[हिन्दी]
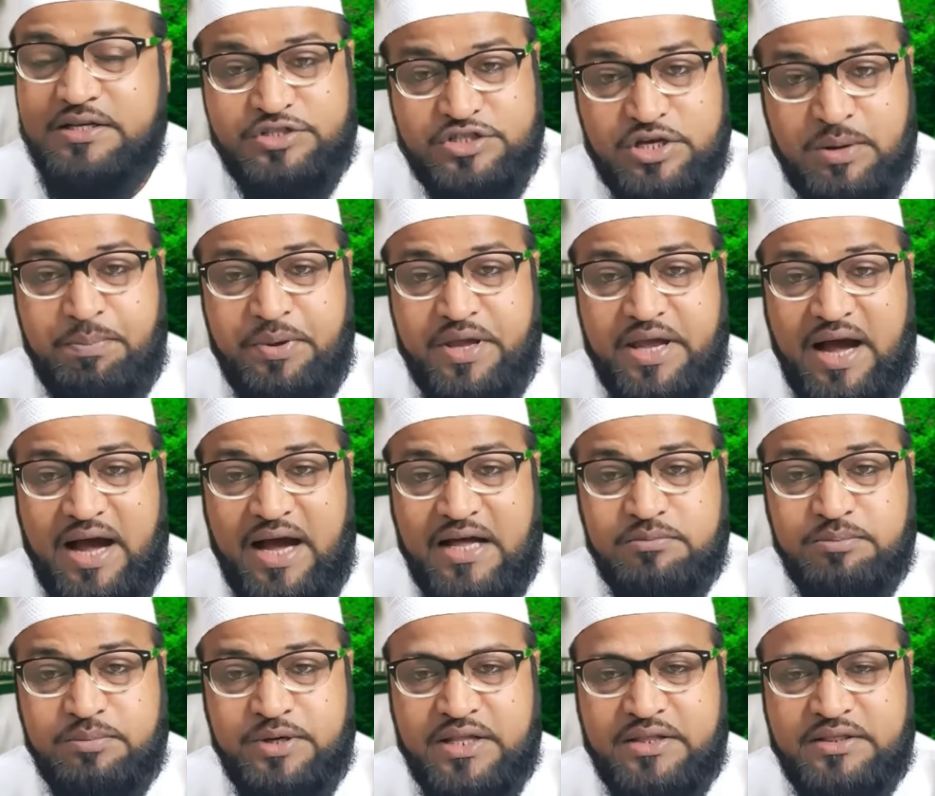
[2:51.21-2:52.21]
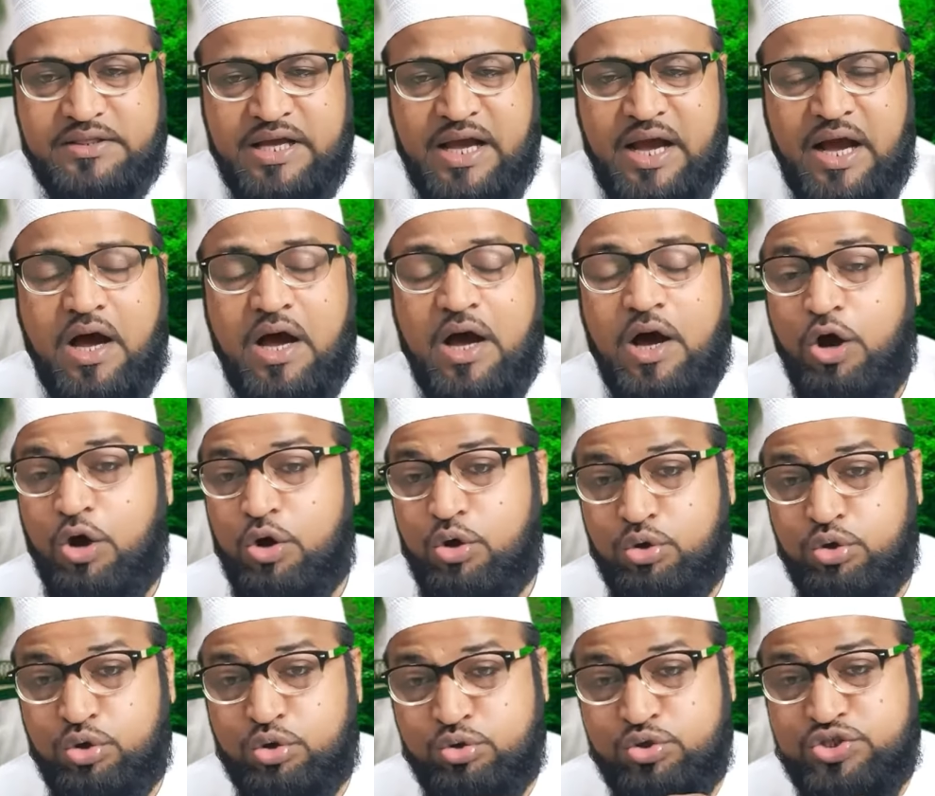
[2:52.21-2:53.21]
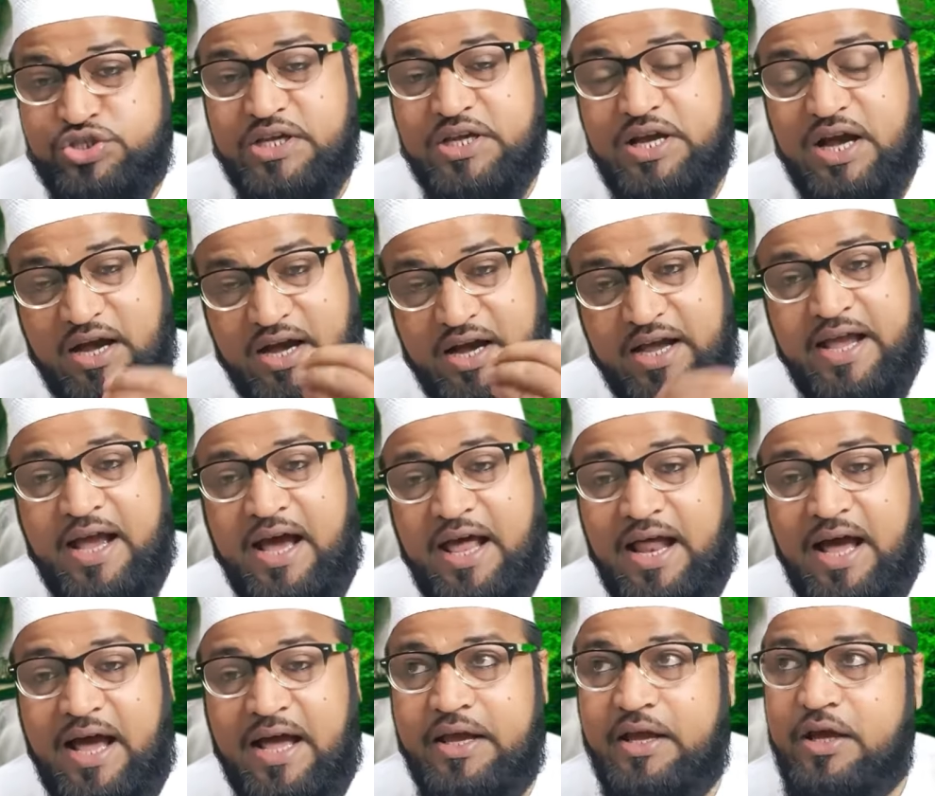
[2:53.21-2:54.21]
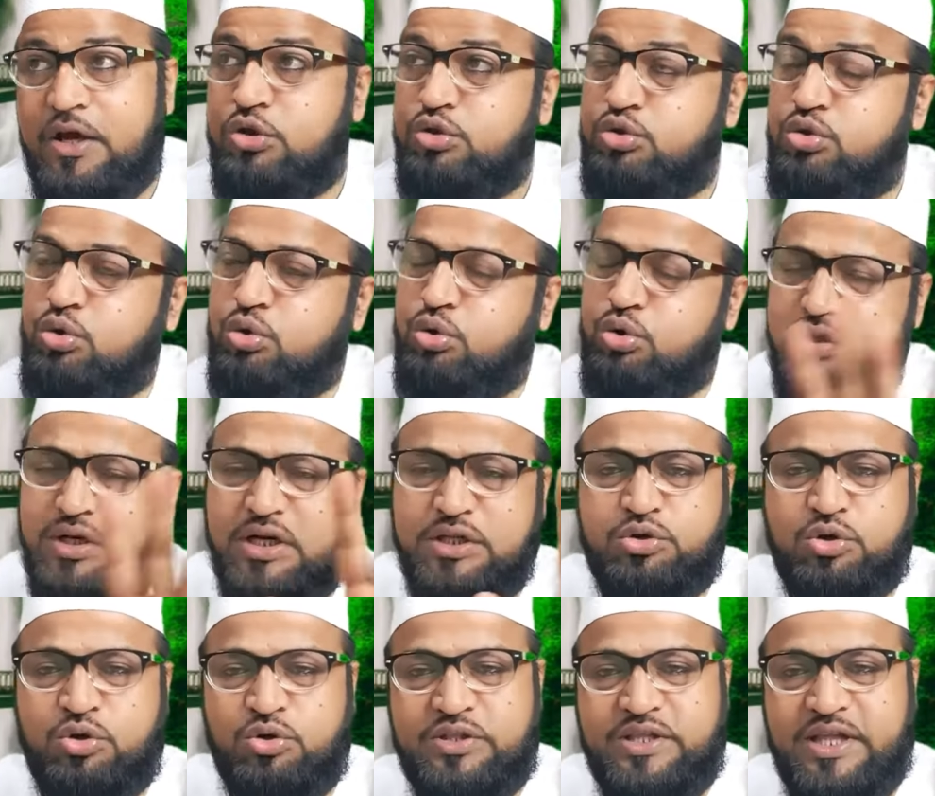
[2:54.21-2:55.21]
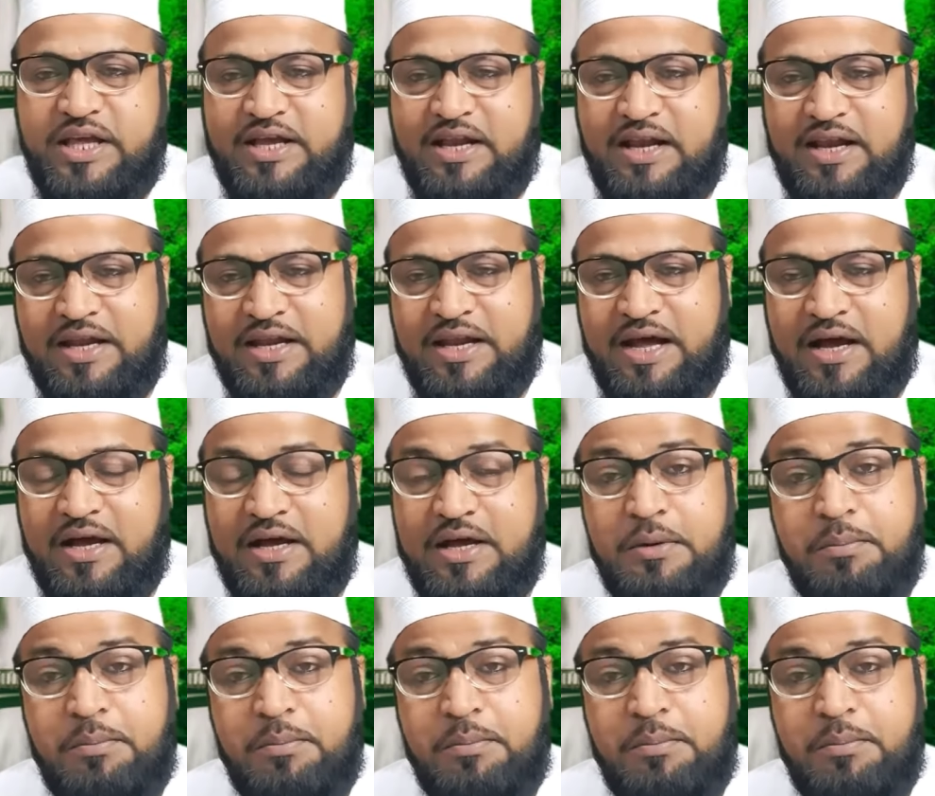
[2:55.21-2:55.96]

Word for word: जब भी आत्महत्या और खुदकुशी का ख्याल आए तो कुदरत को देख लेना